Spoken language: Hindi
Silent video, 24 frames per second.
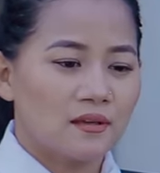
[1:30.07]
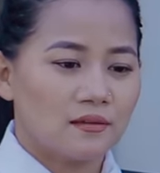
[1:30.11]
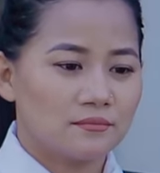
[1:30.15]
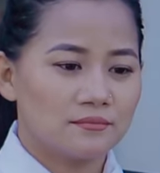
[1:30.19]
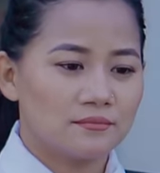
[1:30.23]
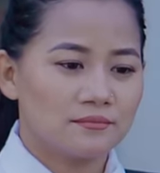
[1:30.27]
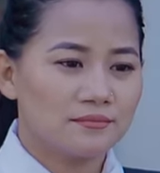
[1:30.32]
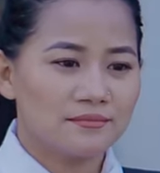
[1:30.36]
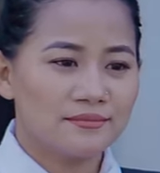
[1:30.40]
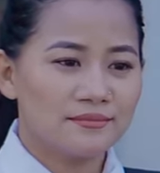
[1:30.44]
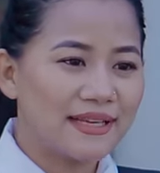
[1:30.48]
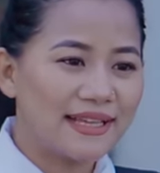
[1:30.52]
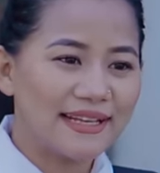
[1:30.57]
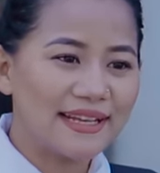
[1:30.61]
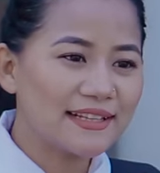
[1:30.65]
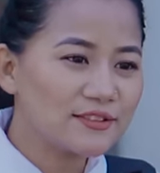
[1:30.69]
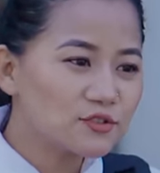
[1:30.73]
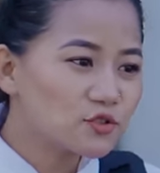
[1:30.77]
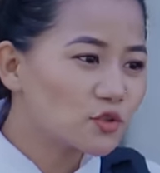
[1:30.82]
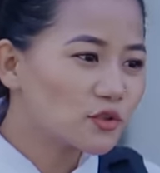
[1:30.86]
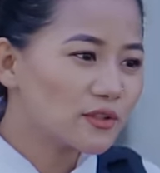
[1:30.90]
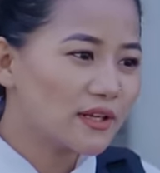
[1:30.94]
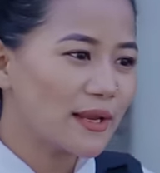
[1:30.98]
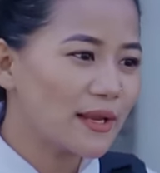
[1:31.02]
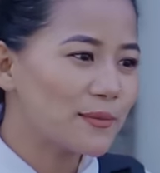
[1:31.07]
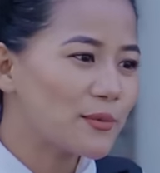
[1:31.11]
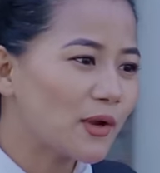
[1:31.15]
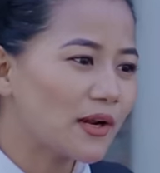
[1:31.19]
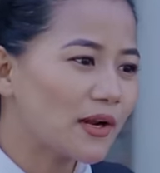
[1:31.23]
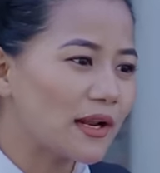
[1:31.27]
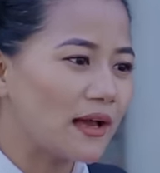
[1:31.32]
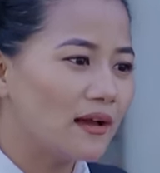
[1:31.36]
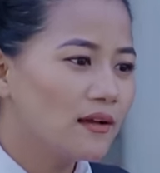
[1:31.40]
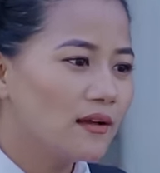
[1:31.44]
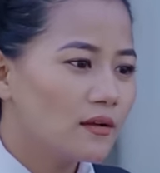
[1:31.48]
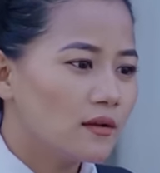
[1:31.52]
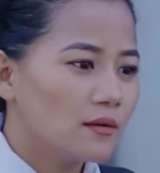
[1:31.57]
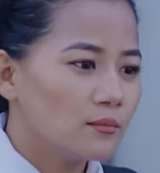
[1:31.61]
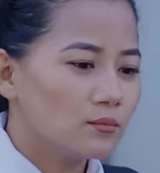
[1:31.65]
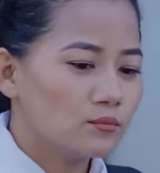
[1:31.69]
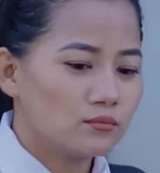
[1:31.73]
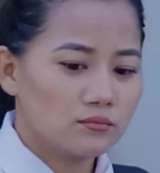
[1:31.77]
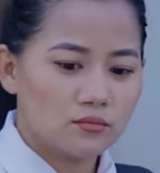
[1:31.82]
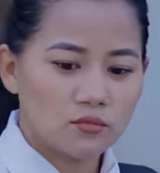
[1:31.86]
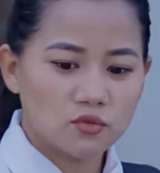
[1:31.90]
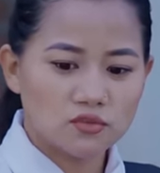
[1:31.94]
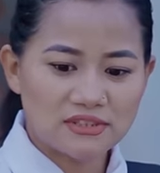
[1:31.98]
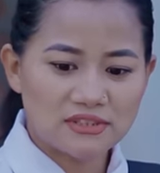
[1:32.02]
मैंने झूठ नहीं बोला
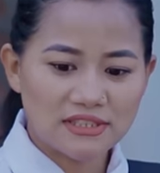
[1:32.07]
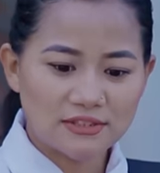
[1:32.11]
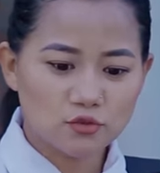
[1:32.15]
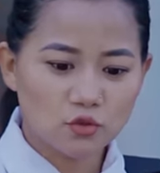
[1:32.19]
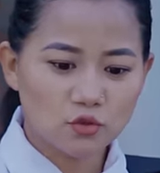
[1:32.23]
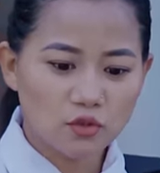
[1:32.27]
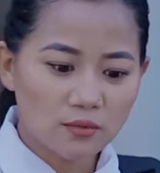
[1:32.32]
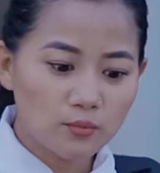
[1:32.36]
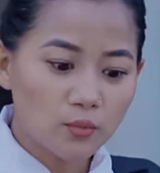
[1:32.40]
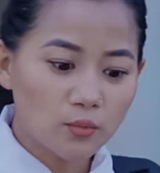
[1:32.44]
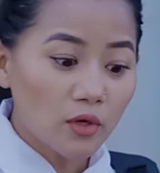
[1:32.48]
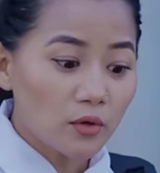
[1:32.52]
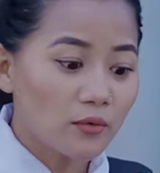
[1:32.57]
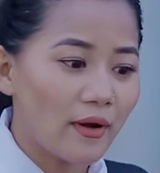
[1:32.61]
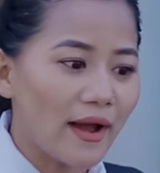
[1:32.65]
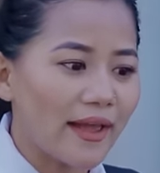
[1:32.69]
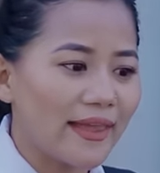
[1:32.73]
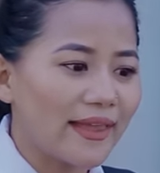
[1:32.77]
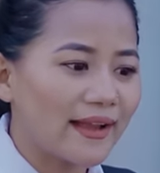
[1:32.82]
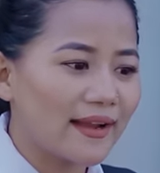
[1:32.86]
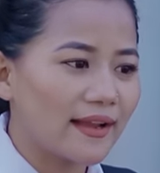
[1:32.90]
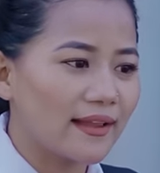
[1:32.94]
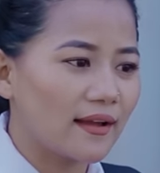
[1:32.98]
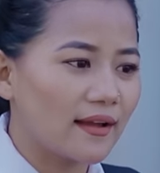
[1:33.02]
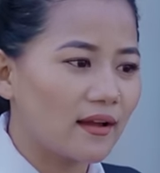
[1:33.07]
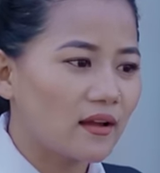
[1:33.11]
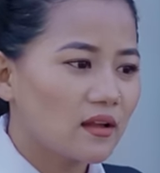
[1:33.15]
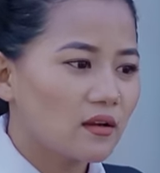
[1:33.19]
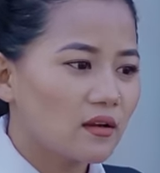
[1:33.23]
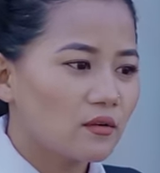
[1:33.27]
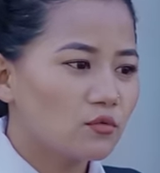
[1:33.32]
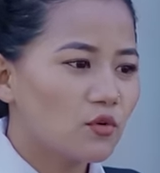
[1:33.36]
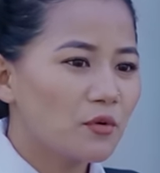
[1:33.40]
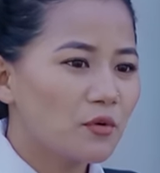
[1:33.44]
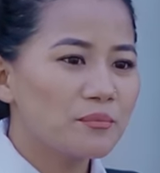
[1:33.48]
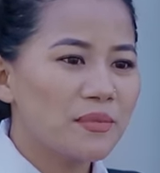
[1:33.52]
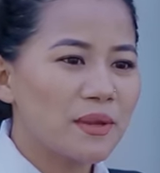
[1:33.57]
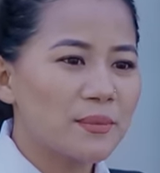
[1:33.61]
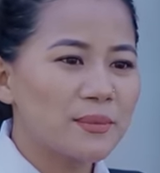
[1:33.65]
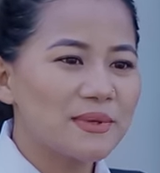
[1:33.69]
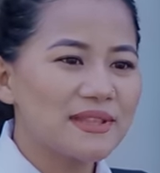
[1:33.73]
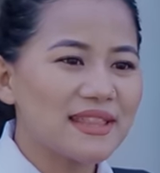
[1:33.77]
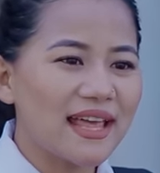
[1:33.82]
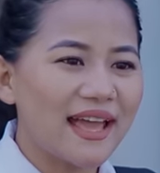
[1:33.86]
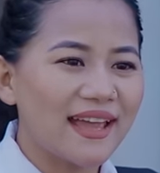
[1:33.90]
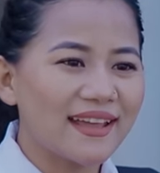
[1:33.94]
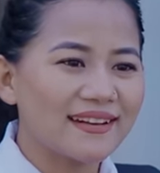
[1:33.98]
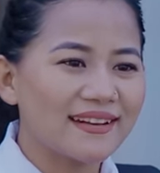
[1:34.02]
मुझे झूठ बुलवाया गया वो
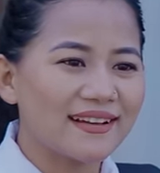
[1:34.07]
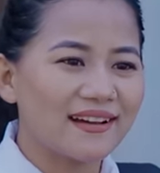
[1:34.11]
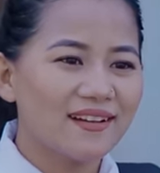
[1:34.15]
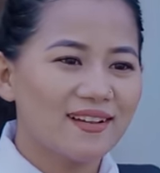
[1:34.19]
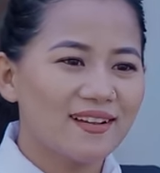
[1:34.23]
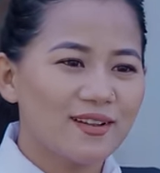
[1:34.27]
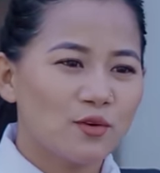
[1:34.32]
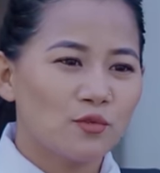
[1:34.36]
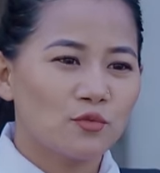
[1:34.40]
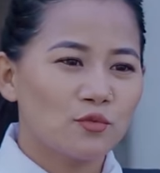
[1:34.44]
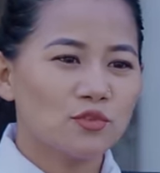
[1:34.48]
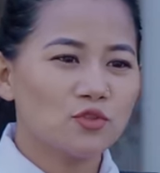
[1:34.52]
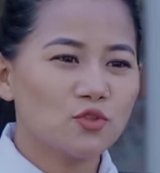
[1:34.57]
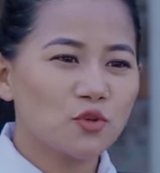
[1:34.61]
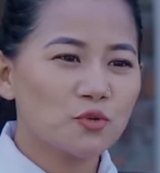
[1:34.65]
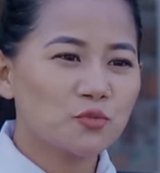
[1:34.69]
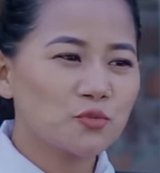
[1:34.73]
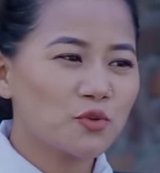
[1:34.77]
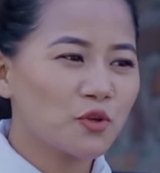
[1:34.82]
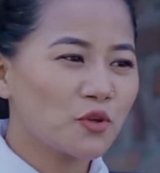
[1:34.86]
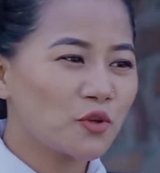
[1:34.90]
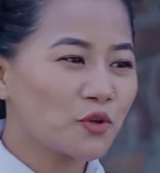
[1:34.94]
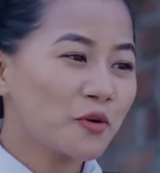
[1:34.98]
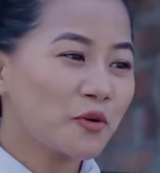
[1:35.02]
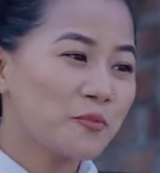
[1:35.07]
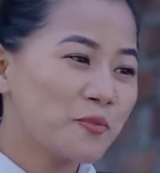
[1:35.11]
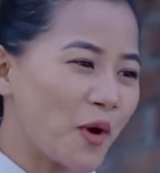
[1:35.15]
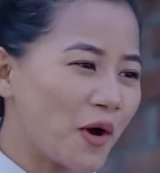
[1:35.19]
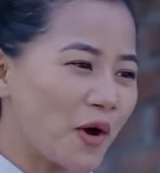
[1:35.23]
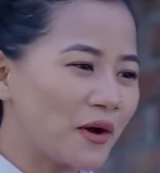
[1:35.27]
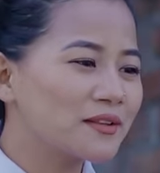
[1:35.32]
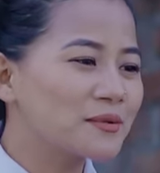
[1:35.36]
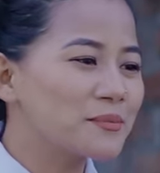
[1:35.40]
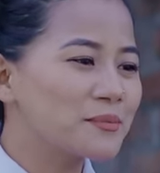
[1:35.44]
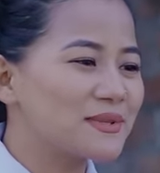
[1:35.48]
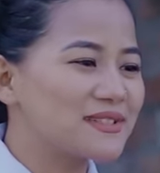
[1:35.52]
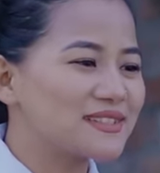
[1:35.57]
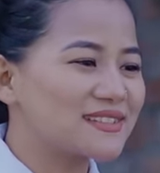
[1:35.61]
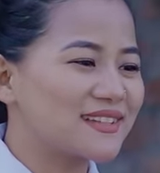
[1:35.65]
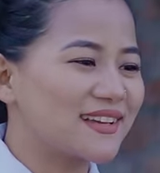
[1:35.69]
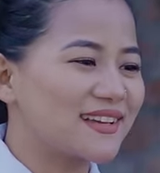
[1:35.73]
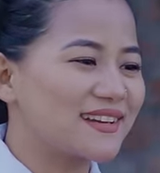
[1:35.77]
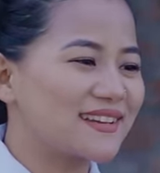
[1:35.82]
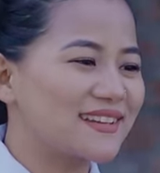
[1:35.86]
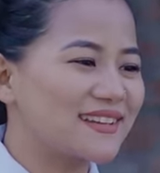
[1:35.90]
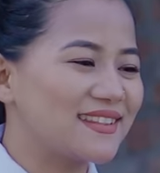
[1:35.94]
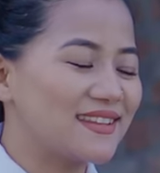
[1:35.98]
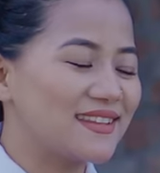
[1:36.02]
मिमिता है ना वो तुम दोनों को बहुत मिस
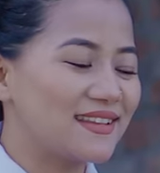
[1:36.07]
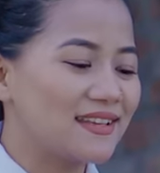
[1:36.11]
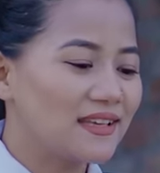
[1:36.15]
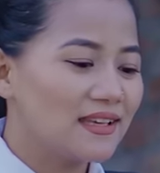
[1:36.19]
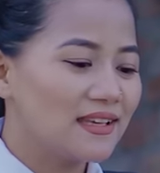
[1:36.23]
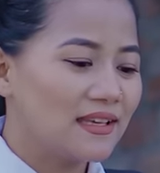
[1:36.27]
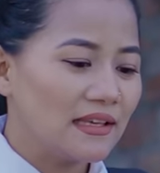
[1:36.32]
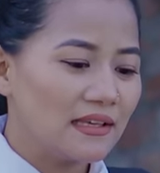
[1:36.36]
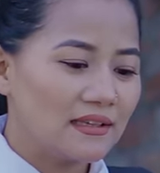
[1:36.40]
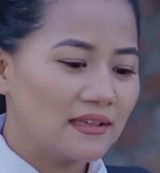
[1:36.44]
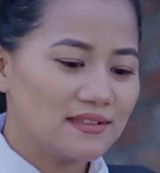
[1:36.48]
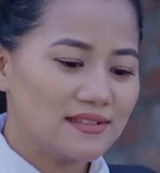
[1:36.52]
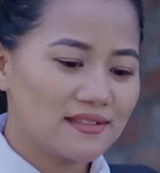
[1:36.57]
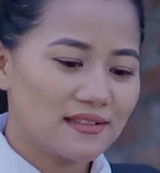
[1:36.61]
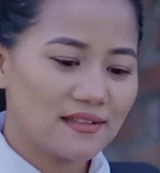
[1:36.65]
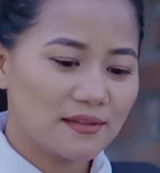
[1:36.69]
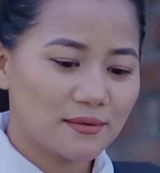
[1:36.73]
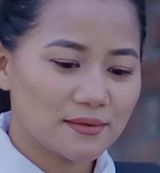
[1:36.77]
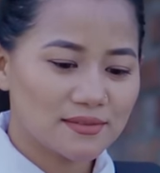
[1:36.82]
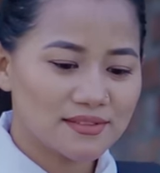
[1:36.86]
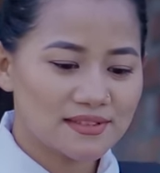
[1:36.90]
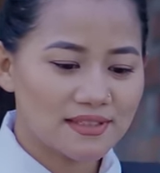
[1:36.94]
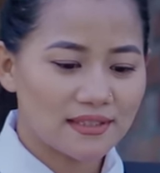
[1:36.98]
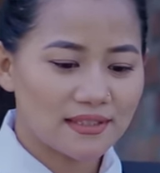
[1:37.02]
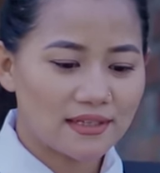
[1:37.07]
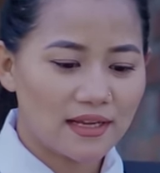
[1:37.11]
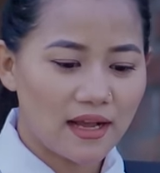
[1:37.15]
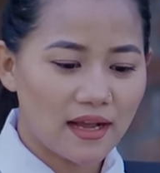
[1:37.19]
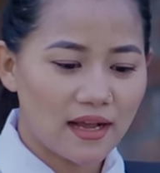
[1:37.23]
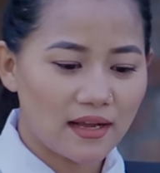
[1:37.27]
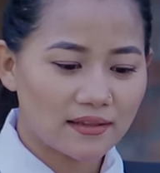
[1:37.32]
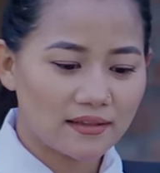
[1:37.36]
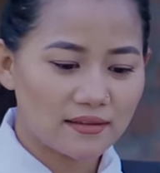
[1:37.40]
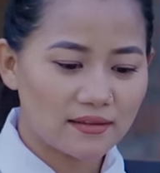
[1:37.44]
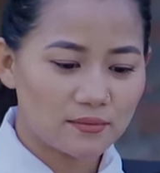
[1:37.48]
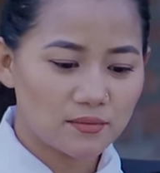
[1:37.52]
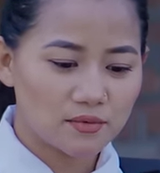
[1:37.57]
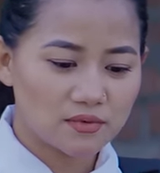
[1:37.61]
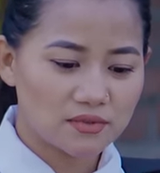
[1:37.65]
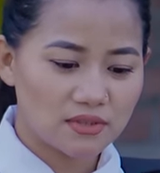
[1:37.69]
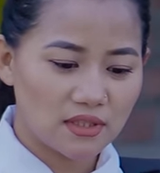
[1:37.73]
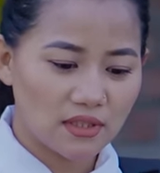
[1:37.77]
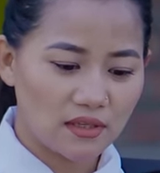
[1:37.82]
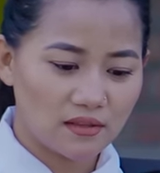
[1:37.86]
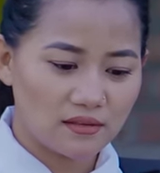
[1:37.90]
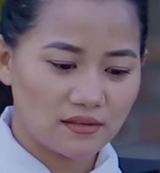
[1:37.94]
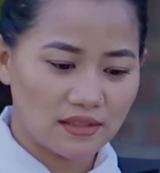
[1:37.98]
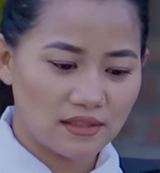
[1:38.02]
कर रही थी इसलिए उसने कहा कि
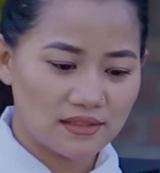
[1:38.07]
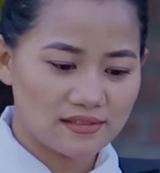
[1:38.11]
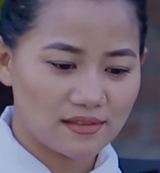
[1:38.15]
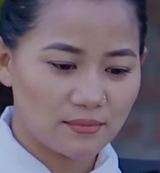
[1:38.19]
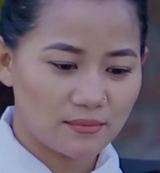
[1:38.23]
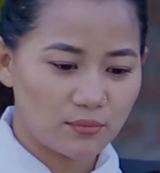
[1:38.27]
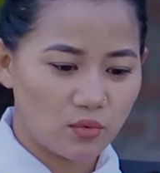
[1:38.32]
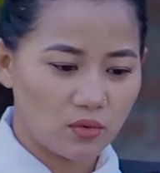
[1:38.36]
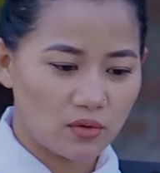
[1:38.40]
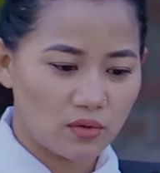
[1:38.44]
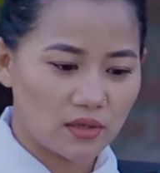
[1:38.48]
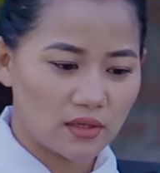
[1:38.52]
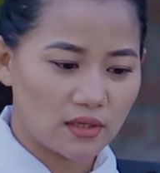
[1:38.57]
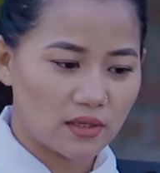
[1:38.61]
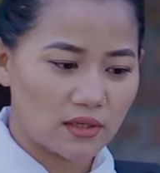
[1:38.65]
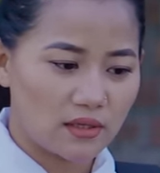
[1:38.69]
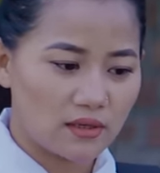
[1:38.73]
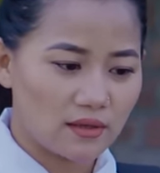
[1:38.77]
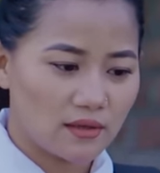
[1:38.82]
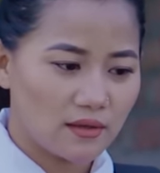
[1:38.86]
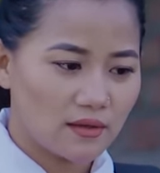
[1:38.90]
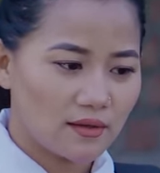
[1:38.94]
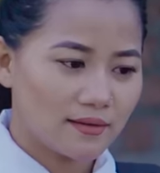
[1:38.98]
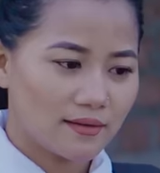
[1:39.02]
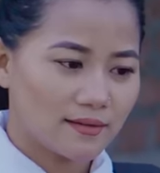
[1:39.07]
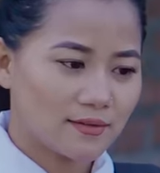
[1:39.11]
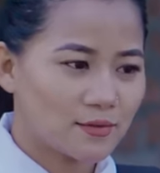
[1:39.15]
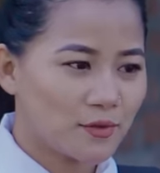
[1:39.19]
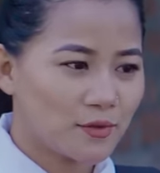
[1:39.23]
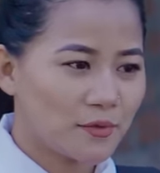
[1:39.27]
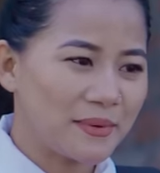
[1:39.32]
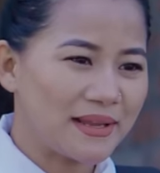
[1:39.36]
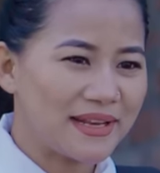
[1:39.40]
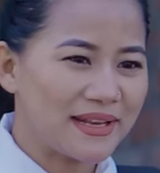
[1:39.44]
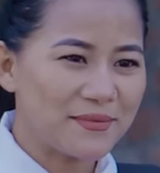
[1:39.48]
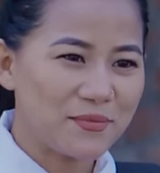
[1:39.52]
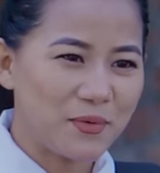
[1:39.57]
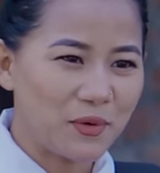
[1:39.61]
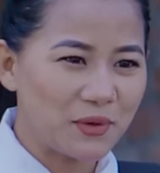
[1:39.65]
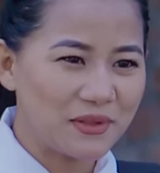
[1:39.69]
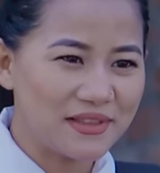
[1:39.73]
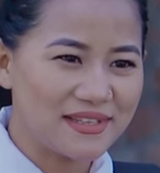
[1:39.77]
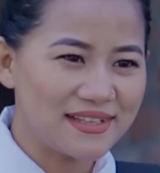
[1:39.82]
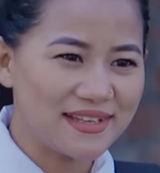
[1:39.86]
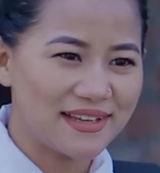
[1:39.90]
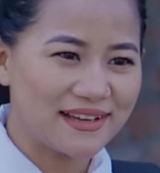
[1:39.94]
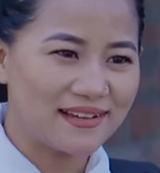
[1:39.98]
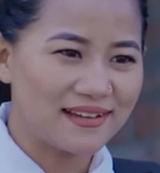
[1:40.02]
मुझे ये सब बोलने के लिए तो मैंने
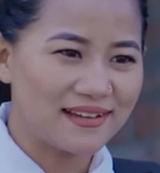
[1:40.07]
बोल दिया